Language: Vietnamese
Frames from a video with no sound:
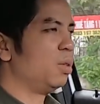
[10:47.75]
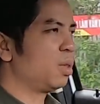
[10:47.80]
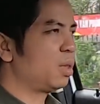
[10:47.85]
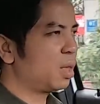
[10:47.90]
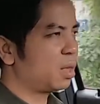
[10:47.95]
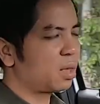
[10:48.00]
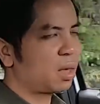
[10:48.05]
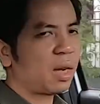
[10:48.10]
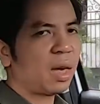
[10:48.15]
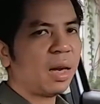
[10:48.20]
Nhưng
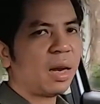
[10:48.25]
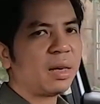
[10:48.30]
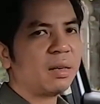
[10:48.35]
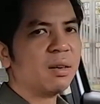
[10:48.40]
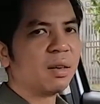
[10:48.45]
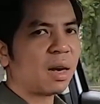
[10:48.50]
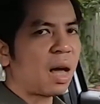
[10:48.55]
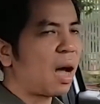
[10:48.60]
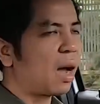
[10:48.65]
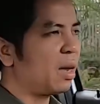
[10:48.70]
chiếc xe này lại
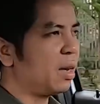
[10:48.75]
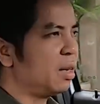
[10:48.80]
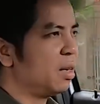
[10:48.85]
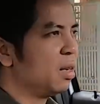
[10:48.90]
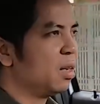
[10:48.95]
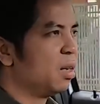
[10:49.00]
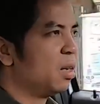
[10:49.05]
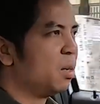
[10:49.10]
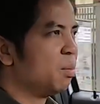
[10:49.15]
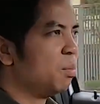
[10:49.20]
ngược lại,
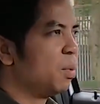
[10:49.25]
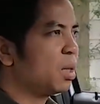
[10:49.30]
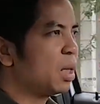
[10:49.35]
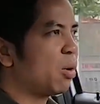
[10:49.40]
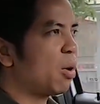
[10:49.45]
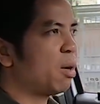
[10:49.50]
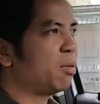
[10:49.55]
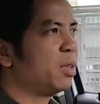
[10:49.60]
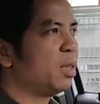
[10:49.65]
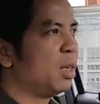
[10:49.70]
mức
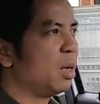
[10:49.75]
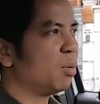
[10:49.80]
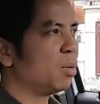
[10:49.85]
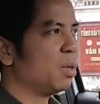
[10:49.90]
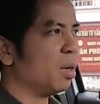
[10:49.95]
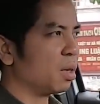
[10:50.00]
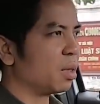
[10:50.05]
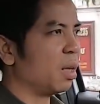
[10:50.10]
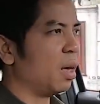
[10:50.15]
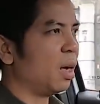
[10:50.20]
tiêu hao nhiên liệu
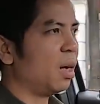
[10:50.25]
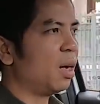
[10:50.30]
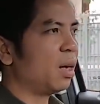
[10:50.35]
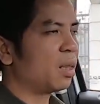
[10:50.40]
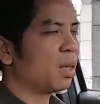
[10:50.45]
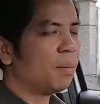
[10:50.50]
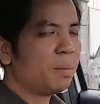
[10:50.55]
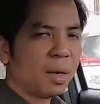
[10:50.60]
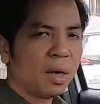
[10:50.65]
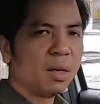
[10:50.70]
thực tế lại
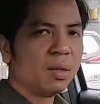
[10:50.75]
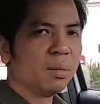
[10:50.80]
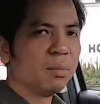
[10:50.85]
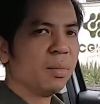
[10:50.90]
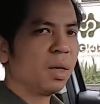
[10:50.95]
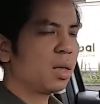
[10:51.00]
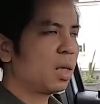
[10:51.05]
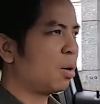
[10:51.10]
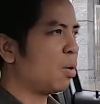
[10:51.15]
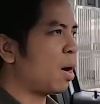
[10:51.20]
thấp hơn
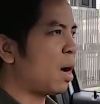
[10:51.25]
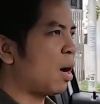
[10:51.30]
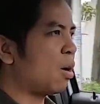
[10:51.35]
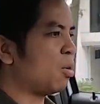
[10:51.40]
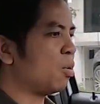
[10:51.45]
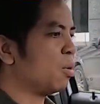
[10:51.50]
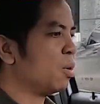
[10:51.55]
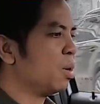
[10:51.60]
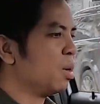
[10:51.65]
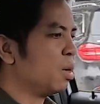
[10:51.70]
mức tiêu
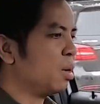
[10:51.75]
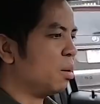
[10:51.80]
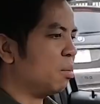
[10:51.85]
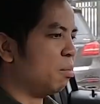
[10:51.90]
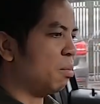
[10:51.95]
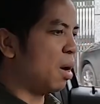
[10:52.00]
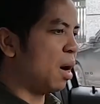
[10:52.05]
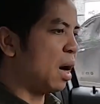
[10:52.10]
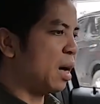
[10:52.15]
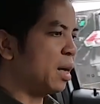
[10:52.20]
hao
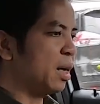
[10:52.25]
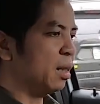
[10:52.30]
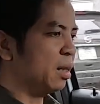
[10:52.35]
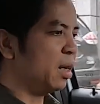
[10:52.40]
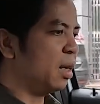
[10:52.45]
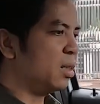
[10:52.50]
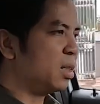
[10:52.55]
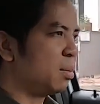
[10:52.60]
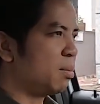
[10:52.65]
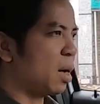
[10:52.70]
mà hiển
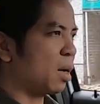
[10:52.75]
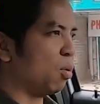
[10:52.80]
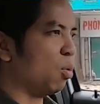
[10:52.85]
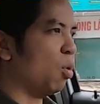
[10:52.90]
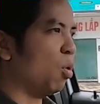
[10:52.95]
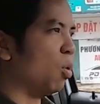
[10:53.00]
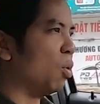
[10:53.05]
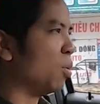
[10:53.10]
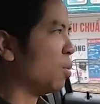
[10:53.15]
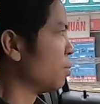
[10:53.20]
thị trên bảng
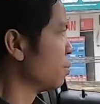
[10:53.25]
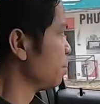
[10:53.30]
đồng hồ.